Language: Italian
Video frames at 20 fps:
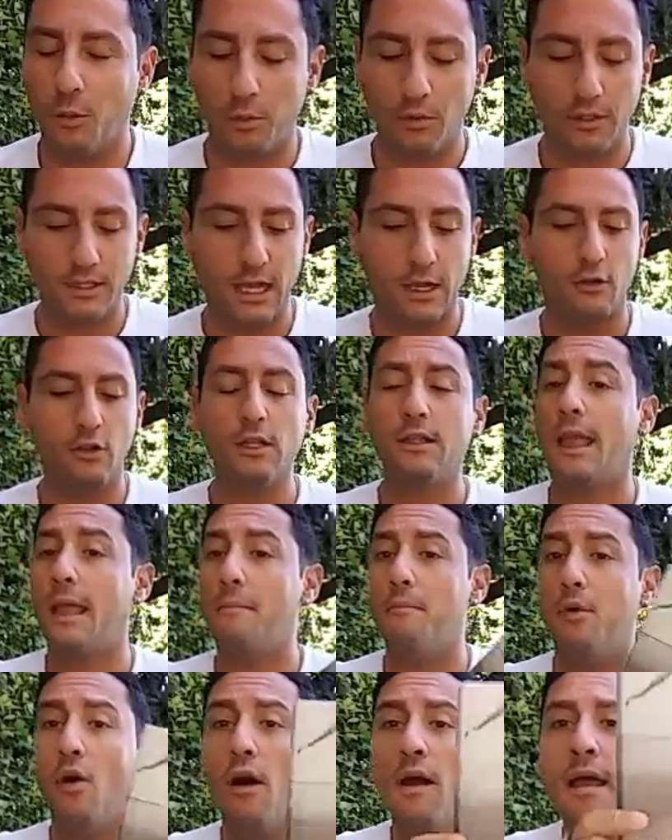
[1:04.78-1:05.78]
dopo un sacco di
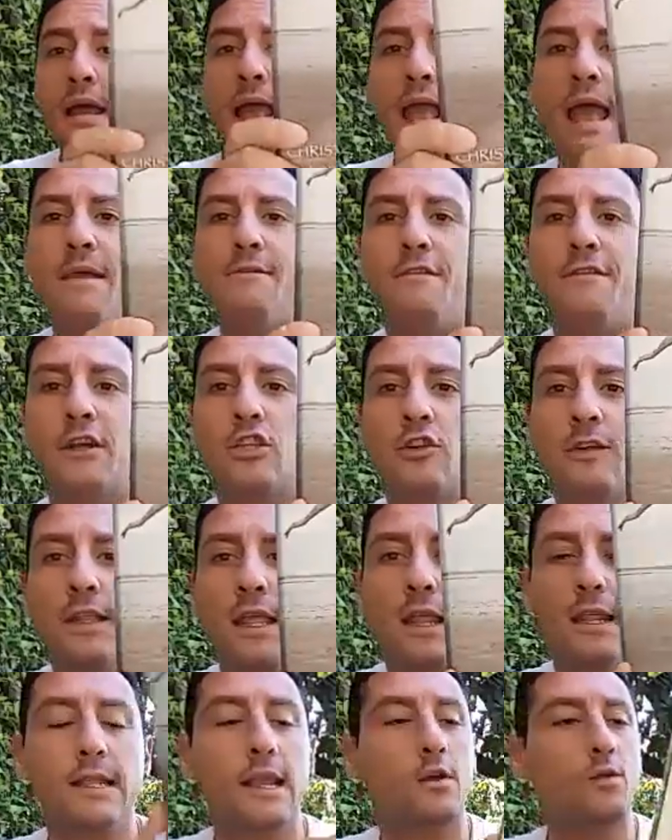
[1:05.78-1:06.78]
tempo e vi faccio
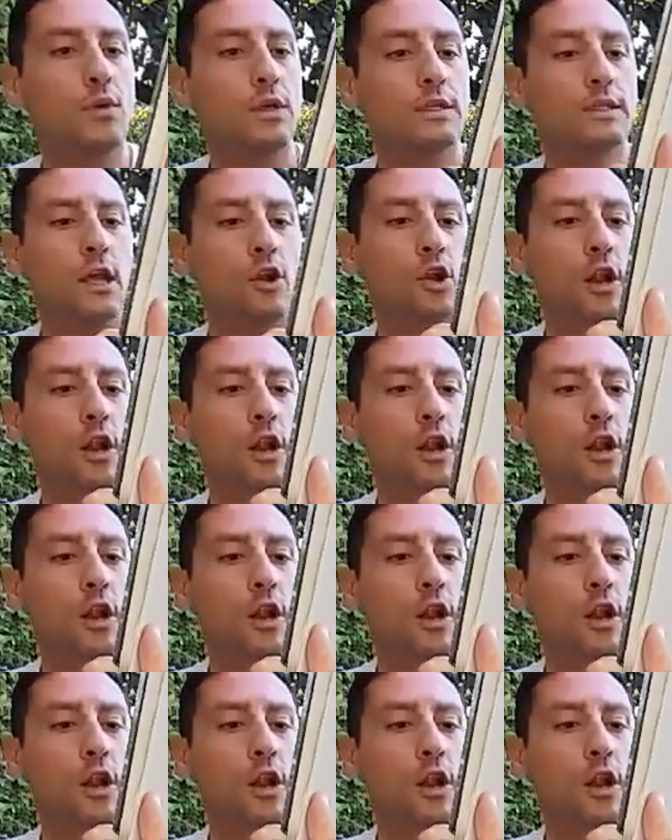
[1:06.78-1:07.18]
vedere gli acquisti.